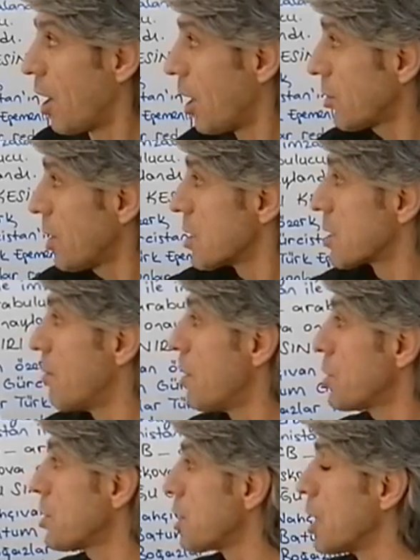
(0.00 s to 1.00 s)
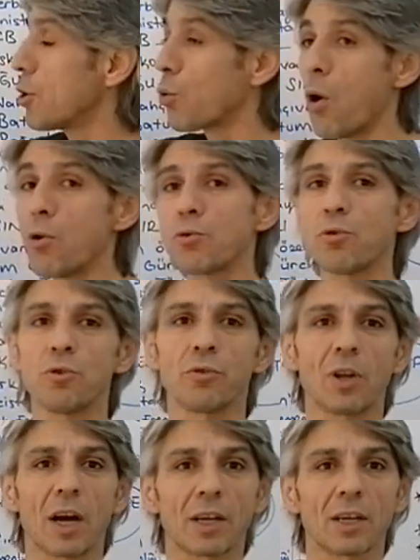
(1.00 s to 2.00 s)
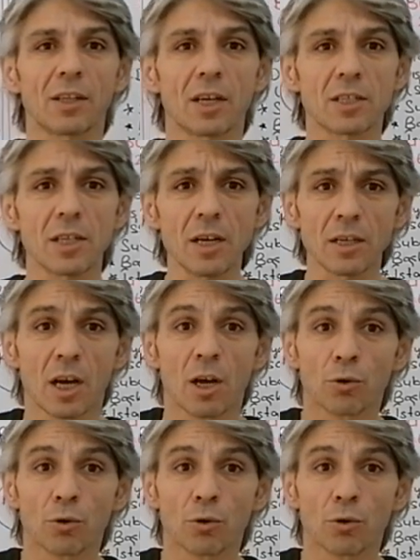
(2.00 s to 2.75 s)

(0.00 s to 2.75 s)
Hatta savaşın ilk 10 gününde arkadaşlar